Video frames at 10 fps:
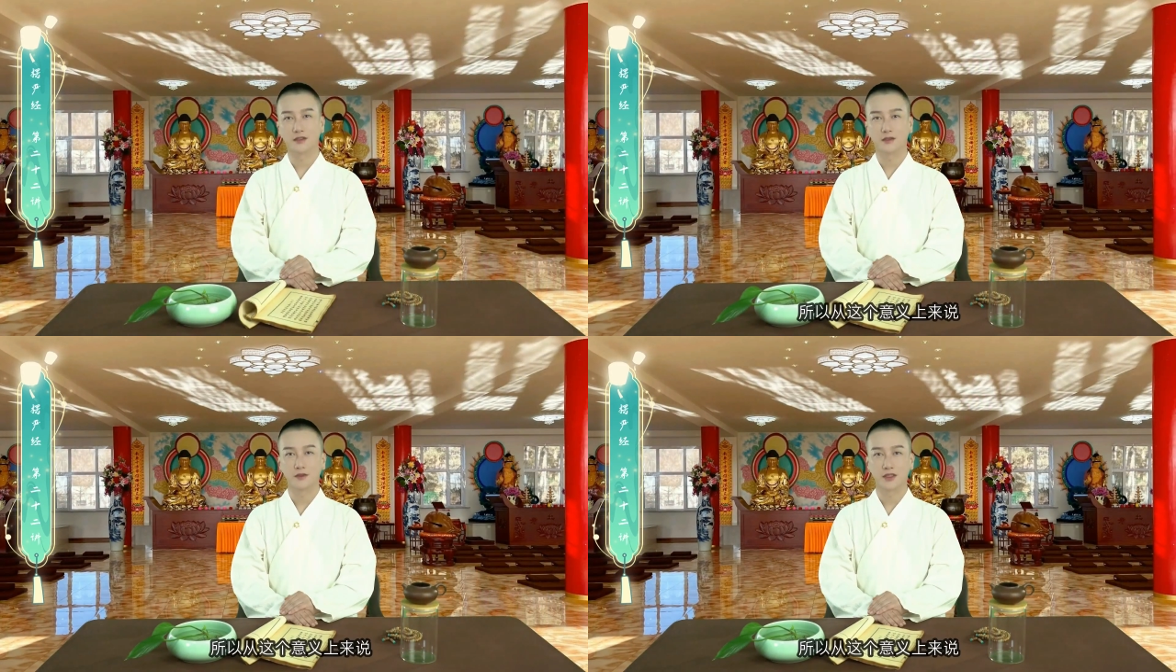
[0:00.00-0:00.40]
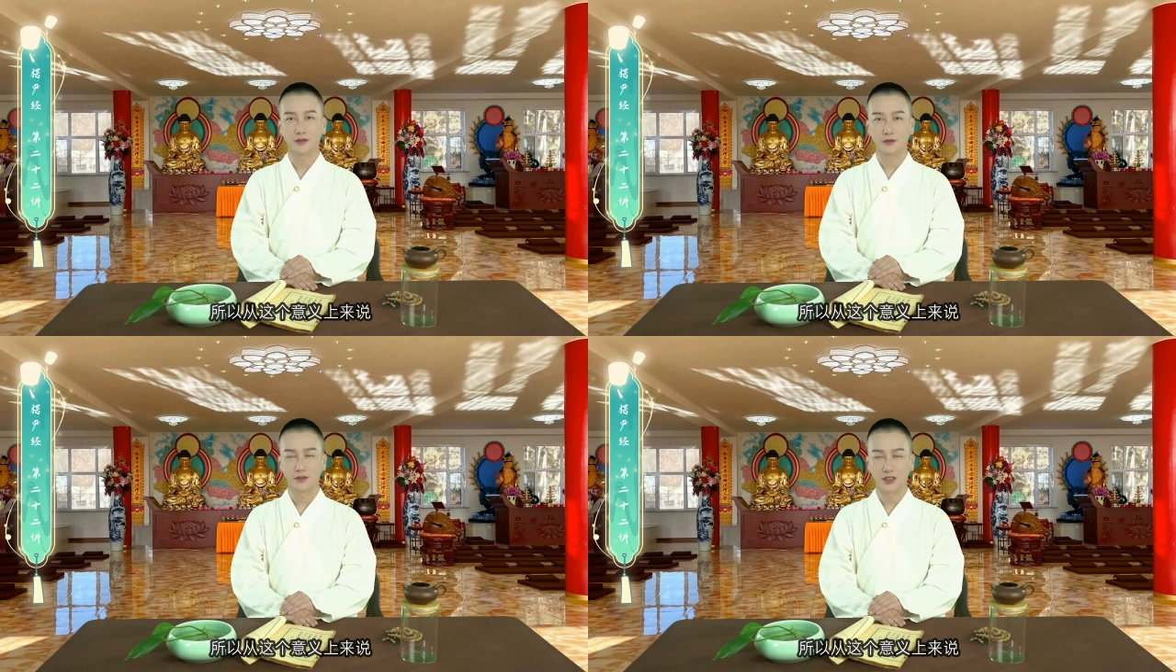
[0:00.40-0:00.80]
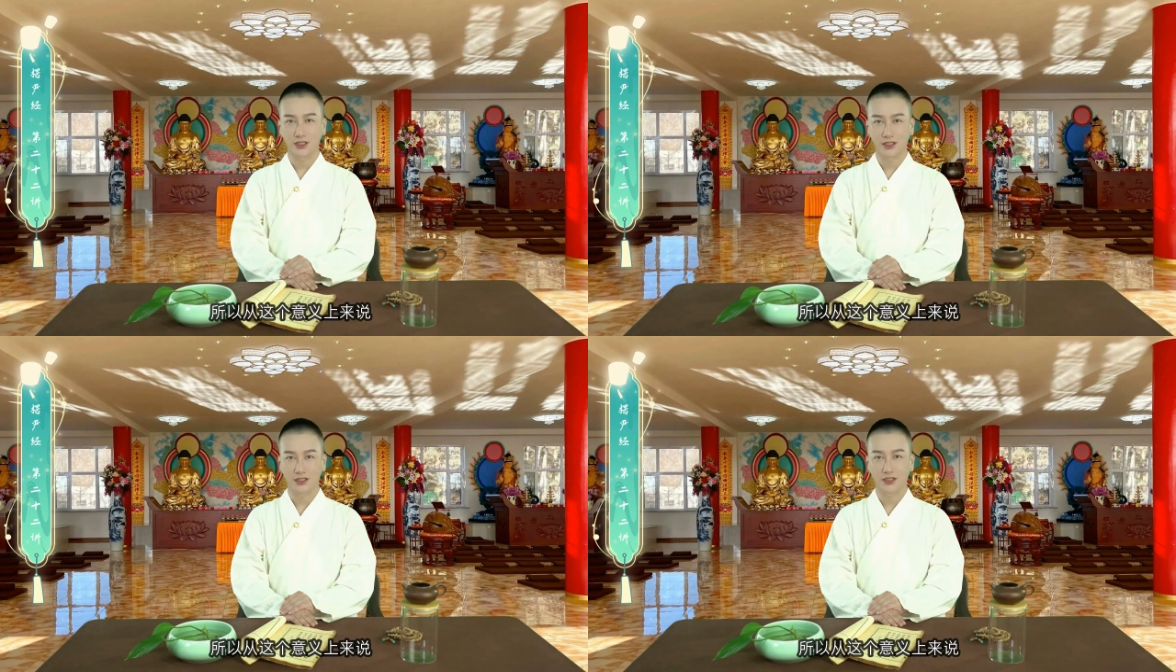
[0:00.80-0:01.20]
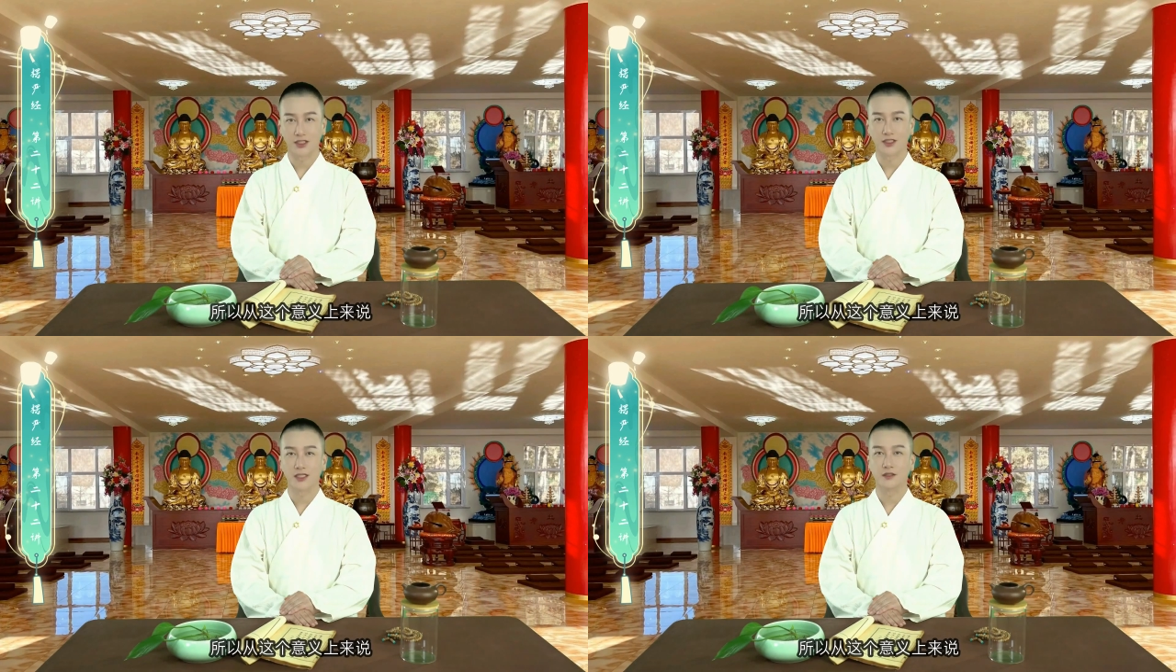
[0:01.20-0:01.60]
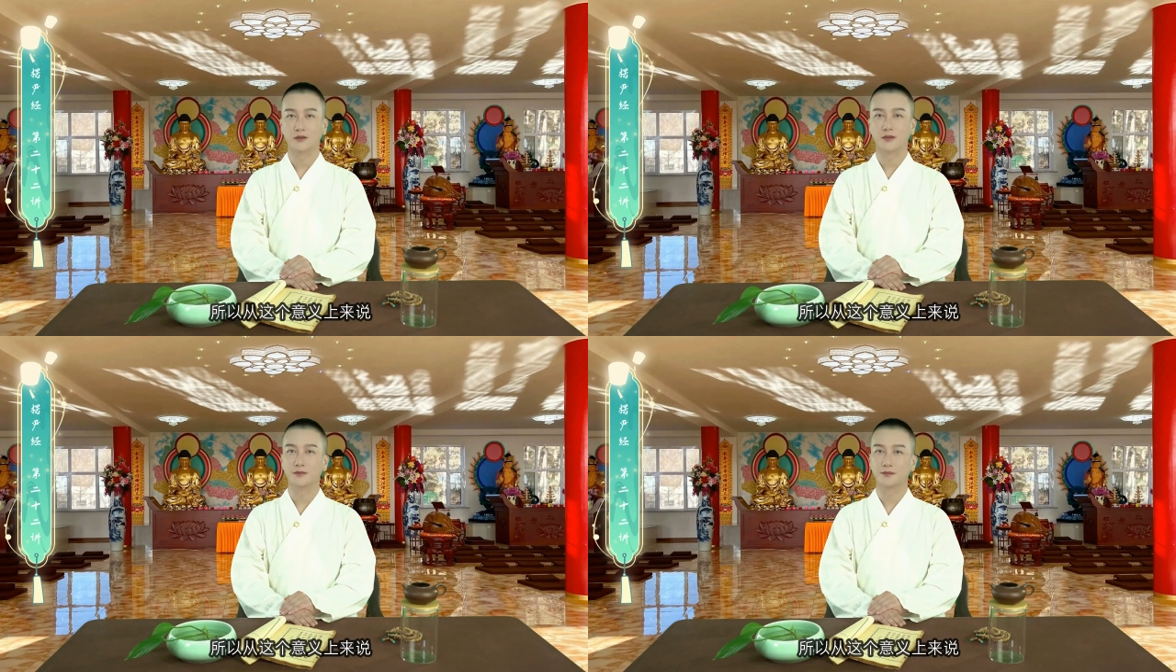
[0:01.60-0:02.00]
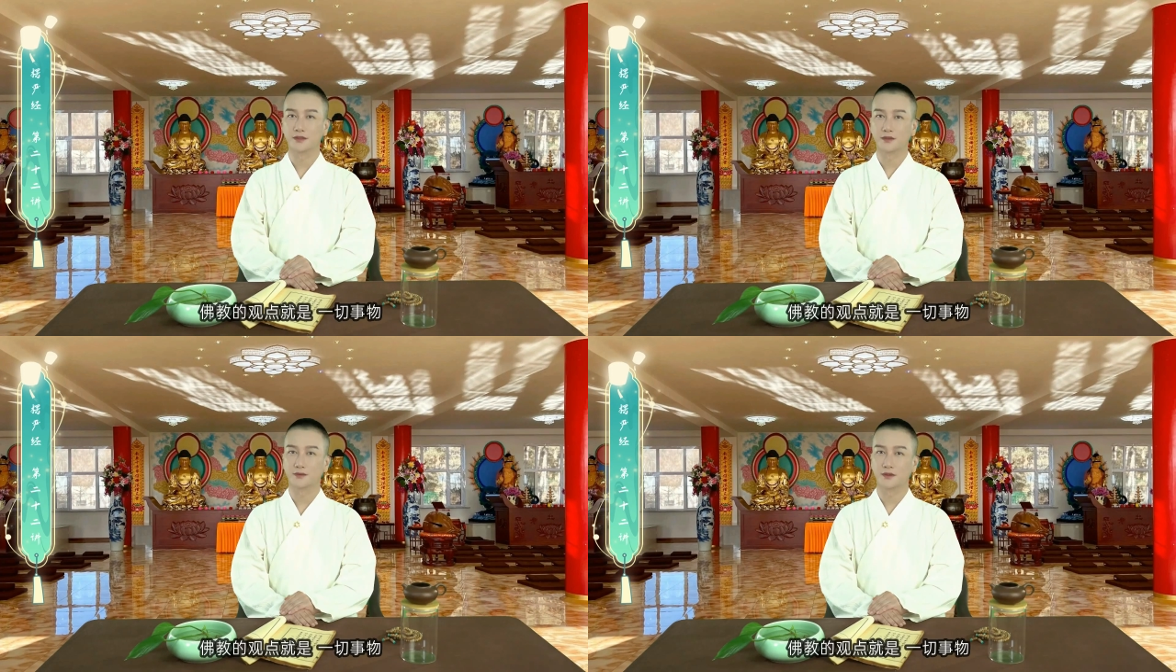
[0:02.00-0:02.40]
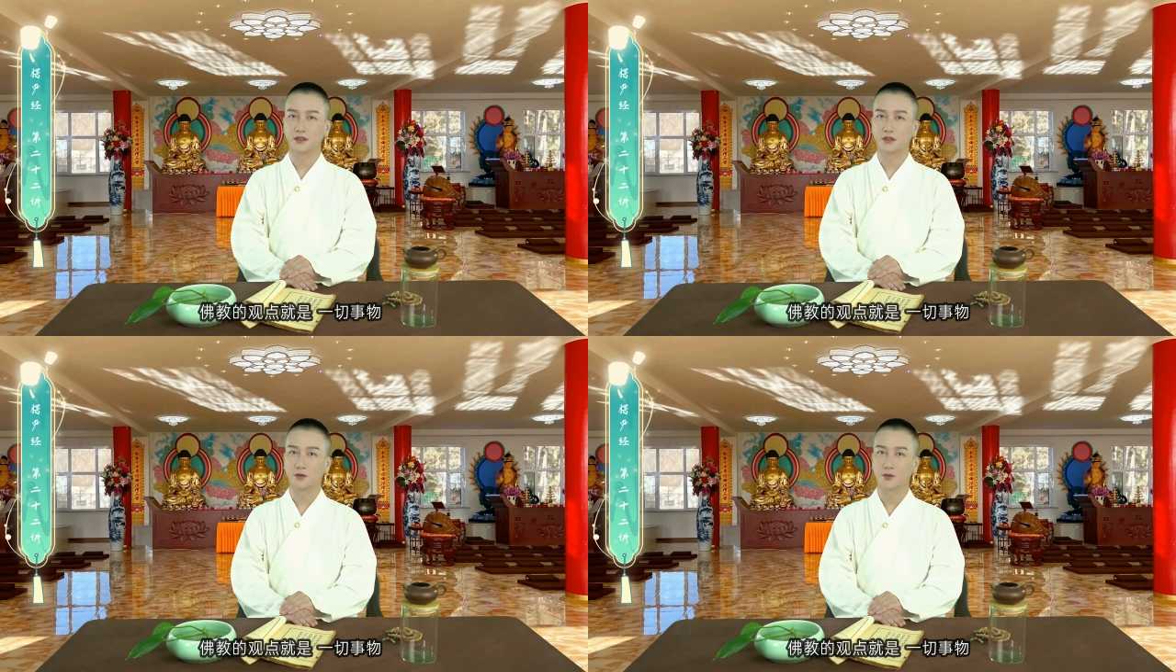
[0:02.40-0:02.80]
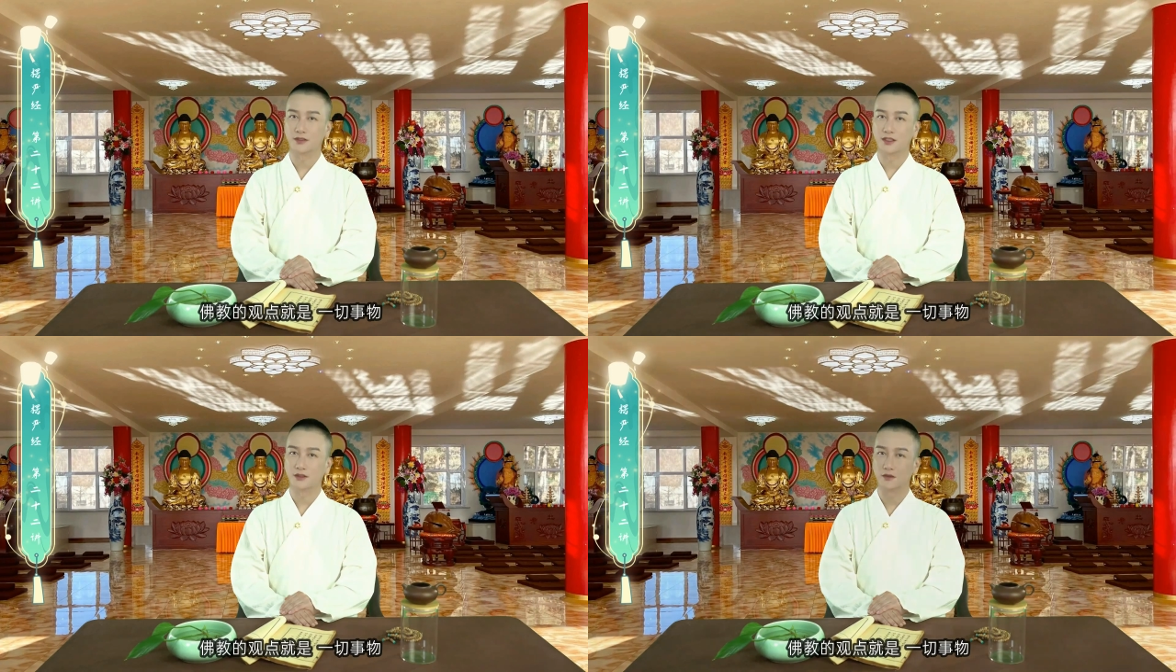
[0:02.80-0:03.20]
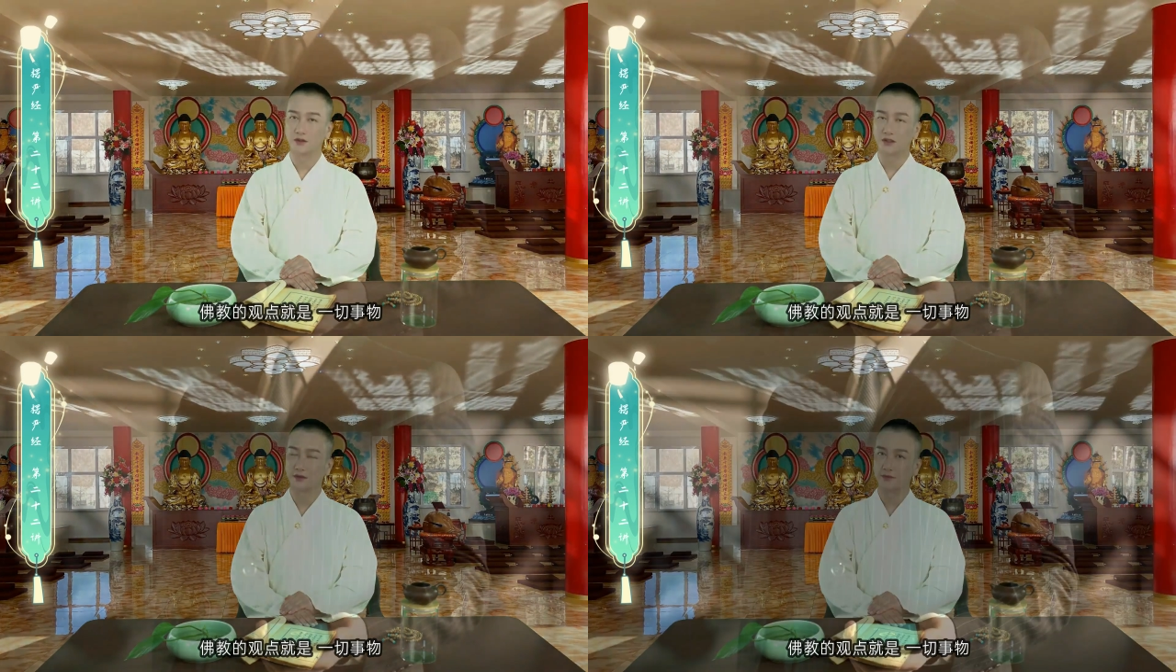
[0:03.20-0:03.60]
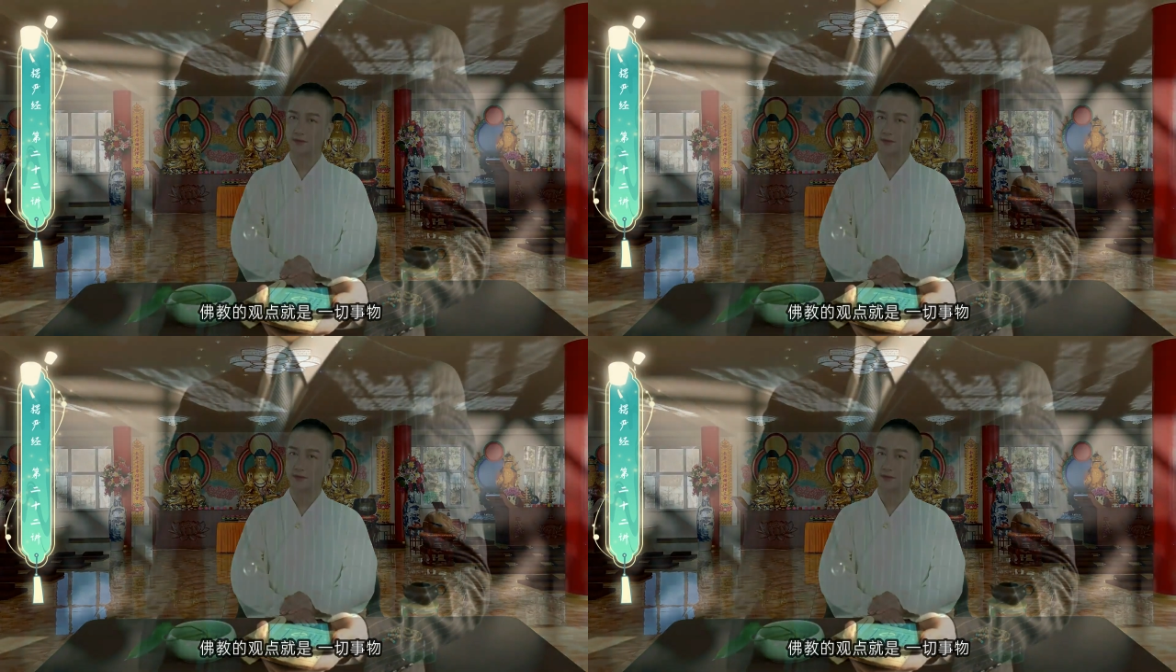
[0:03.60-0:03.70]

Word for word: 所以从这个意义上来说，佛教的观点就是